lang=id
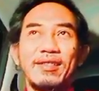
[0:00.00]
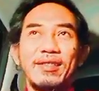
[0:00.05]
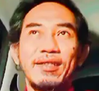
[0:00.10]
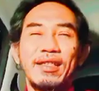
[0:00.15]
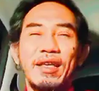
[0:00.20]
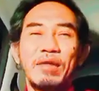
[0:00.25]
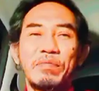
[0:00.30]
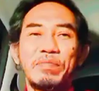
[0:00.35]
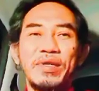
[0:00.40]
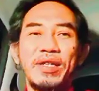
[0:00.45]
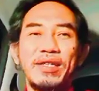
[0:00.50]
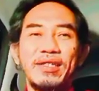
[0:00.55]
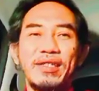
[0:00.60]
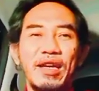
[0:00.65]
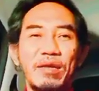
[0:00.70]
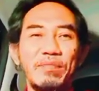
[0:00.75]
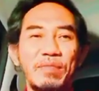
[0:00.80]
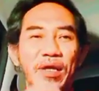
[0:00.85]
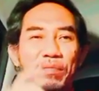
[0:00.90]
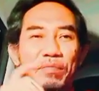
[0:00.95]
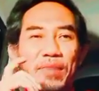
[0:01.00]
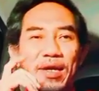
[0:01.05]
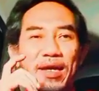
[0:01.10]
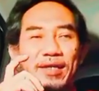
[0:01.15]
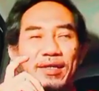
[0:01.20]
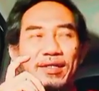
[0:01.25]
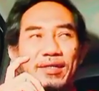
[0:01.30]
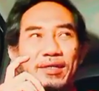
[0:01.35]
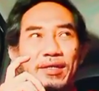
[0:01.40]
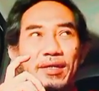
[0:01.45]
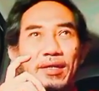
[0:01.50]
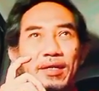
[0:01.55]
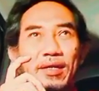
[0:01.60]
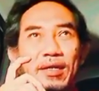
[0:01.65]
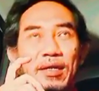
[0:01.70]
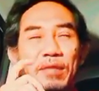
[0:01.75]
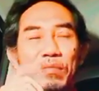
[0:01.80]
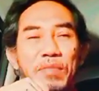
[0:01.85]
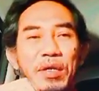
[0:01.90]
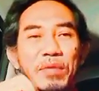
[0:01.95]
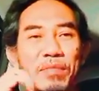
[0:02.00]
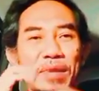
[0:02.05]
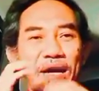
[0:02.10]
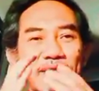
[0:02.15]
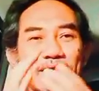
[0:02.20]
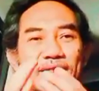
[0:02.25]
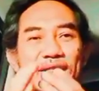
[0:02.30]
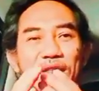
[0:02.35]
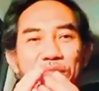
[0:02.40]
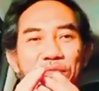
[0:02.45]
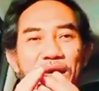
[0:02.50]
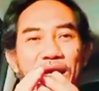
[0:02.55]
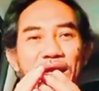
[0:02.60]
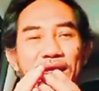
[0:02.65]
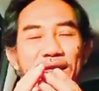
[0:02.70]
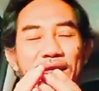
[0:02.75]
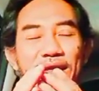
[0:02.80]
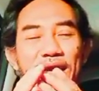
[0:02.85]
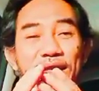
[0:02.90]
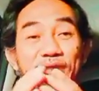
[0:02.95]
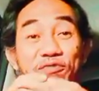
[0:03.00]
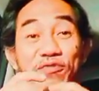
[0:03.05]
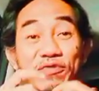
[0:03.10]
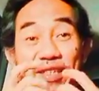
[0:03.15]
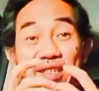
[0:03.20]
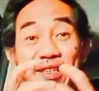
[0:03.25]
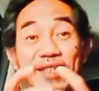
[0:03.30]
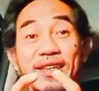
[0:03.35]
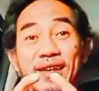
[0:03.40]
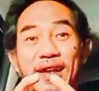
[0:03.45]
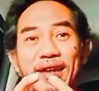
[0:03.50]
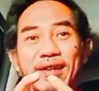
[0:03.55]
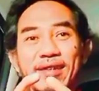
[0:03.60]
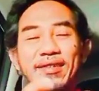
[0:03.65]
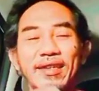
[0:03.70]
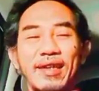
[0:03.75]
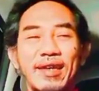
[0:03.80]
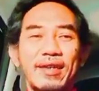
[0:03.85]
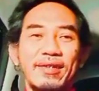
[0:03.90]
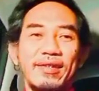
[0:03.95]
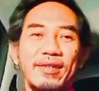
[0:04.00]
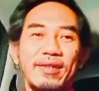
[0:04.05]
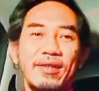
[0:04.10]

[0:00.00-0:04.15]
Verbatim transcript: tetapi dia memang memaksimalkan pikirannya.